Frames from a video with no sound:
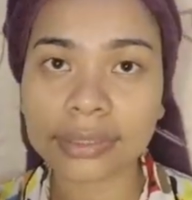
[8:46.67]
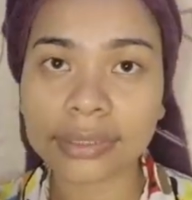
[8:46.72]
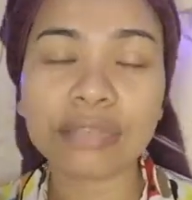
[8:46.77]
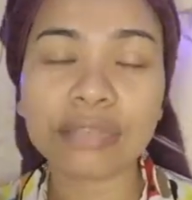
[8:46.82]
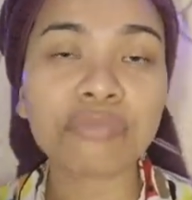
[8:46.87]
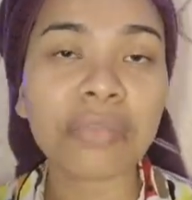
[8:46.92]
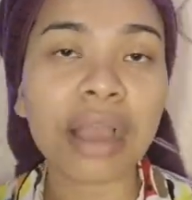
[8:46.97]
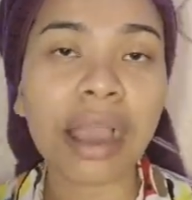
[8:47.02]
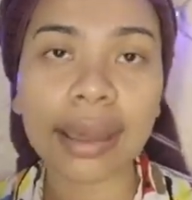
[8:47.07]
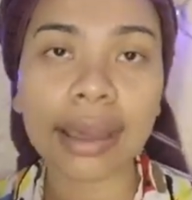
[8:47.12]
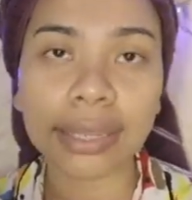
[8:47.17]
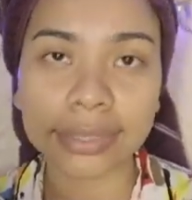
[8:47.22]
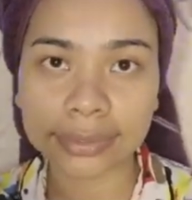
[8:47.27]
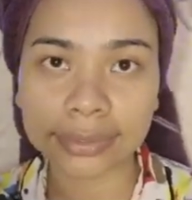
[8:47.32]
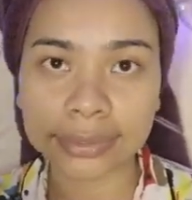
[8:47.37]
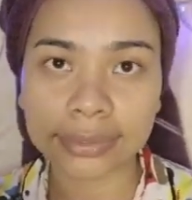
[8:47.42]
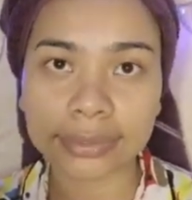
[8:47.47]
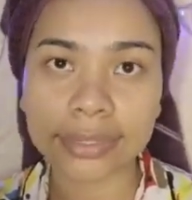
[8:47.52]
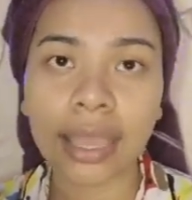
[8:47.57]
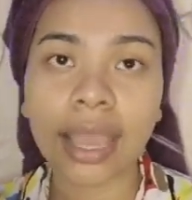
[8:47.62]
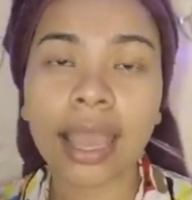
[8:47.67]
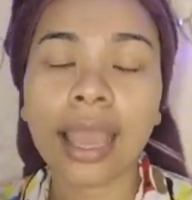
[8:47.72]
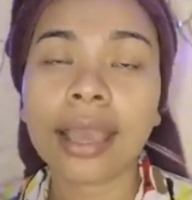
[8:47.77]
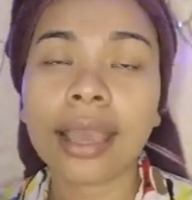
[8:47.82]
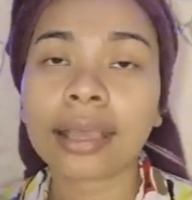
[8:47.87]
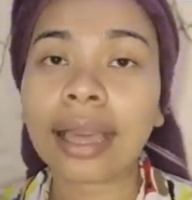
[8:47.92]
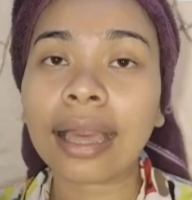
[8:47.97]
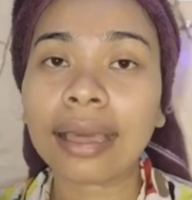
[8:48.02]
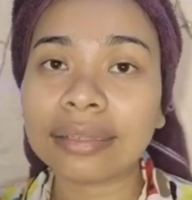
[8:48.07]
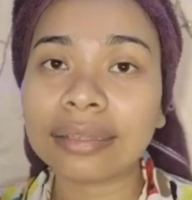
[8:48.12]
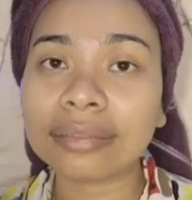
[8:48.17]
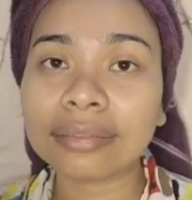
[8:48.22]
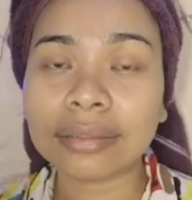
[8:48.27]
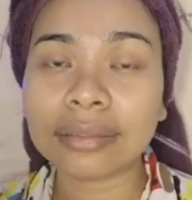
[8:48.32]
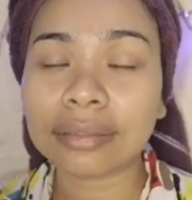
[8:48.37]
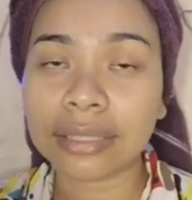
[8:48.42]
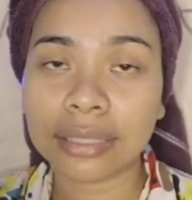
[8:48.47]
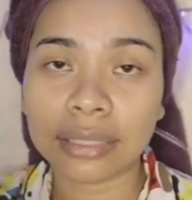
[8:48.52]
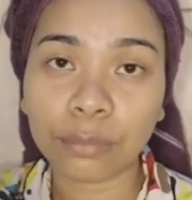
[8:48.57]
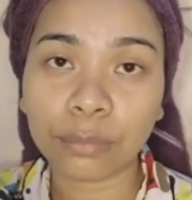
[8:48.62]
lima hari karena
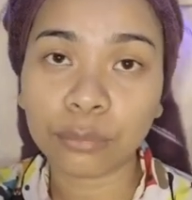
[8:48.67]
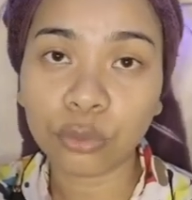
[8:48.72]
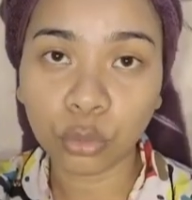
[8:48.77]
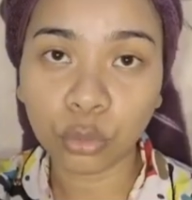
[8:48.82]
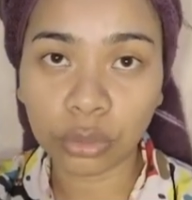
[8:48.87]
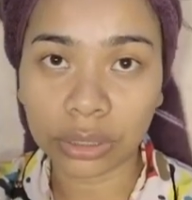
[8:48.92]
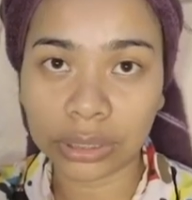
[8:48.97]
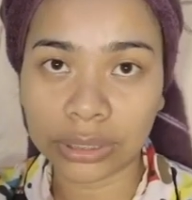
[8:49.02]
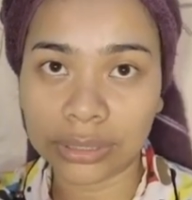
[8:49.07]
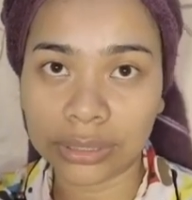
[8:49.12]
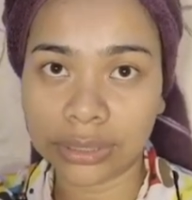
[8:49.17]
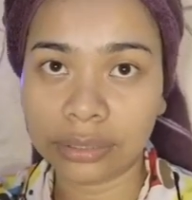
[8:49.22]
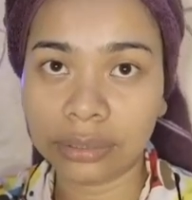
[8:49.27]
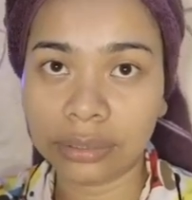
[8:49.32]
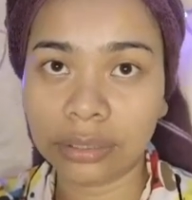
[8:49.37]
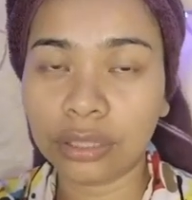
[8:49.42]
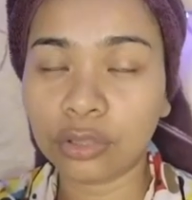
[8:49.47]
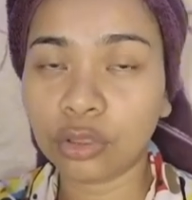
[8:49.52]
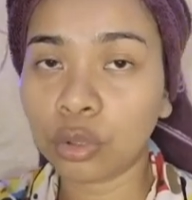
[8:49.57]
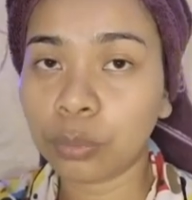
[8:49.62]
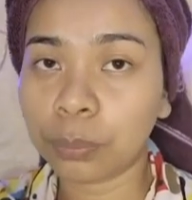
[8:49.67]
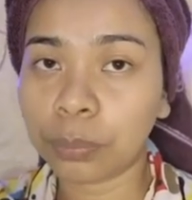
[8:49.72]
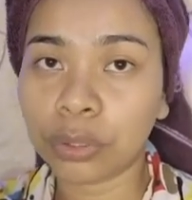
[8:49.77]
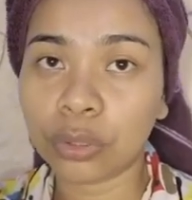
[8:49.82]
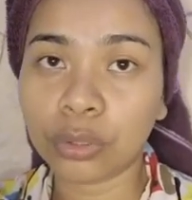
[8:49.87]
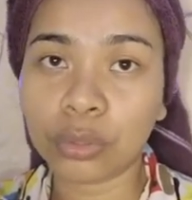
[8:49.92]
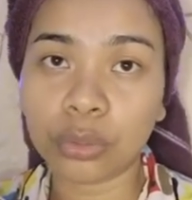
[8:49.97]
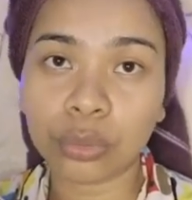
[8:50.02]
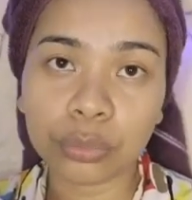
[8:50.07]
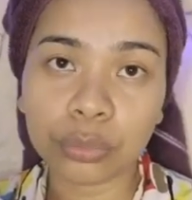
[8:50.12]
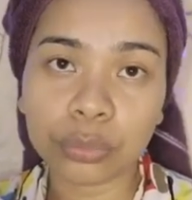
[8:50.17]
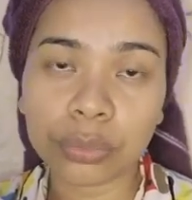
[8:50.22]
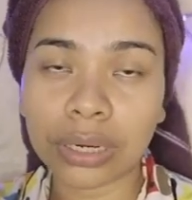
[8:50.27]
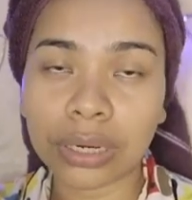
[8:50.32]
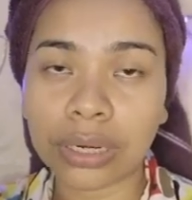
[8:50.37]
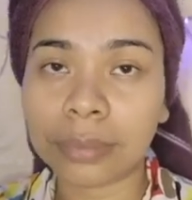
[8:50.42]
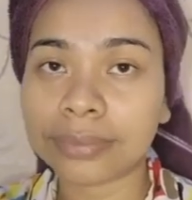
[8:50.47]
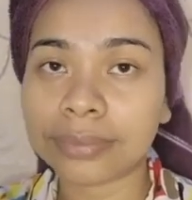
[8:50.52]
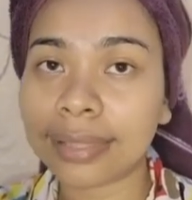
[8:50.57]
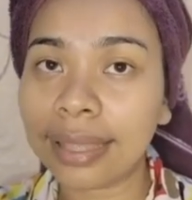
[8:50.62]
setiap kulit itu perlu
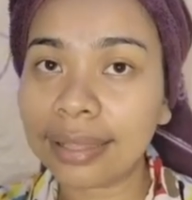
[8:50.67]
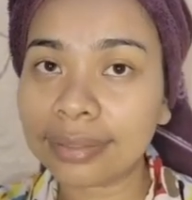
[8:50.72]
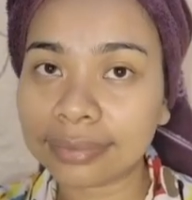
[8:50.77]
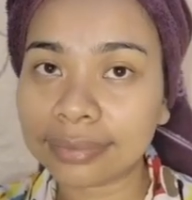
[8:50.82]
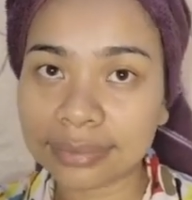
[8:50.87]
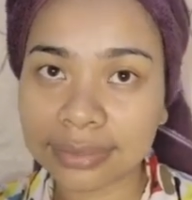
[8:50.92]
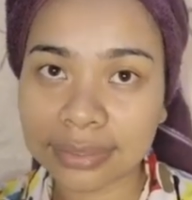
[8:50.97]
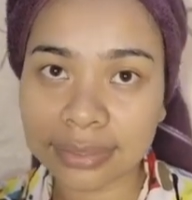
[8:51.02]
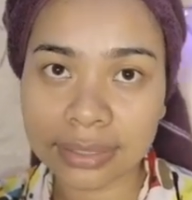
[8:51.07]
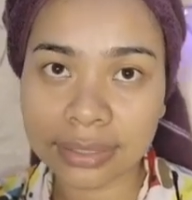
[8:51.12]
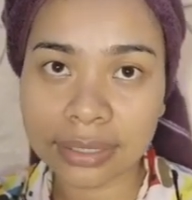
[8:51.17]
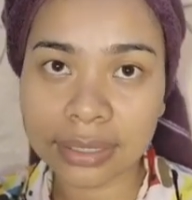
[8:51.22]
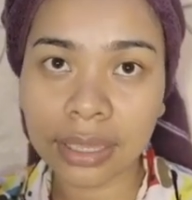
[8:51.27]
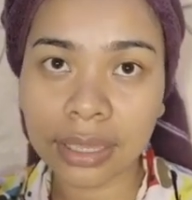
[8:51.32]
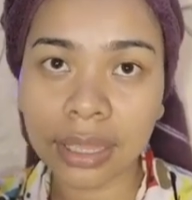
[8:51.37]
beradaptasi